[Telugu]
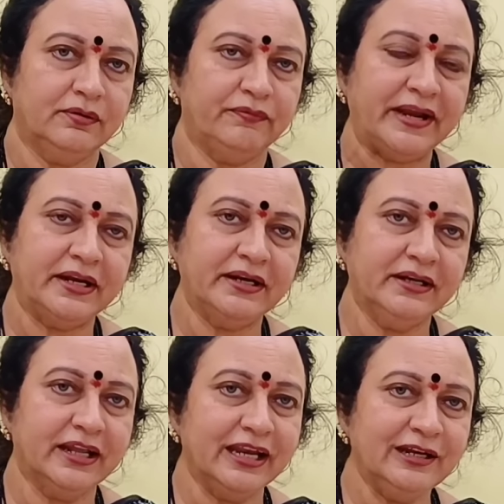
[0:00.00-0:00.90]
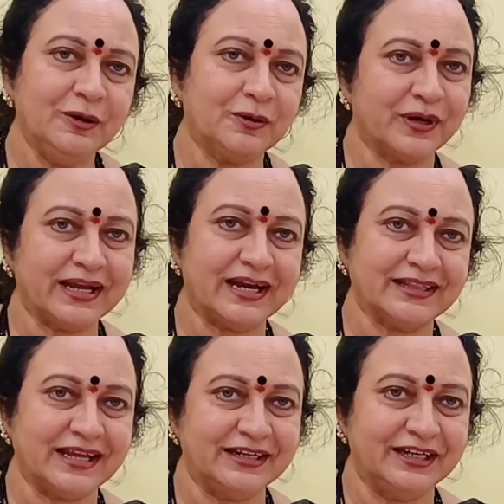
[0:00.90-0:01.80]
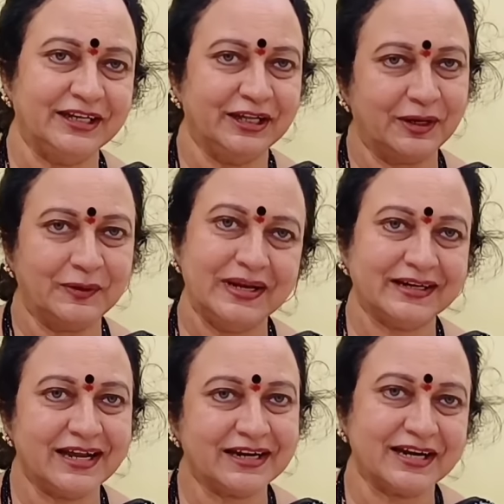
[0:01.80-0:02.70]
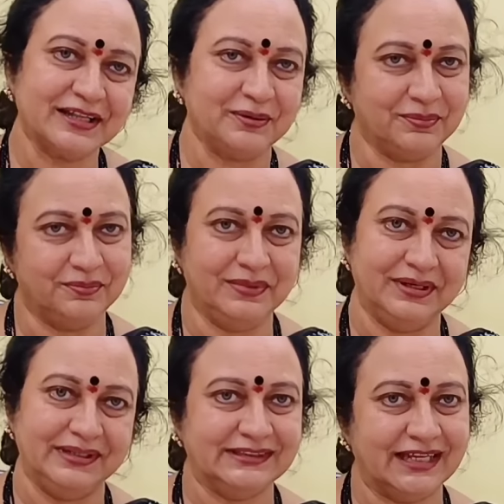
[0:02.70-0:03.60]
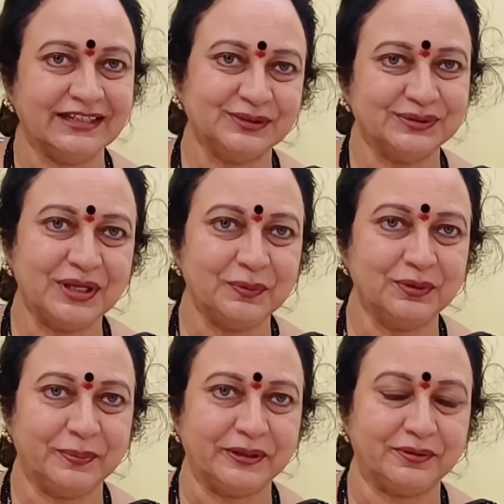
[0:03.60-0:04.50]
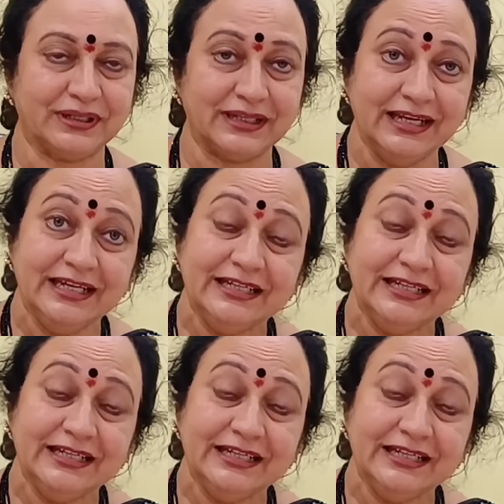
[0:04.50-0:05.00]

వేరే కలర్లో నేను కడతానండి వీడియోలో మీరు ఎవరన్నా చూసారా అండి గుర్తుందా మీకు ఏమన్నా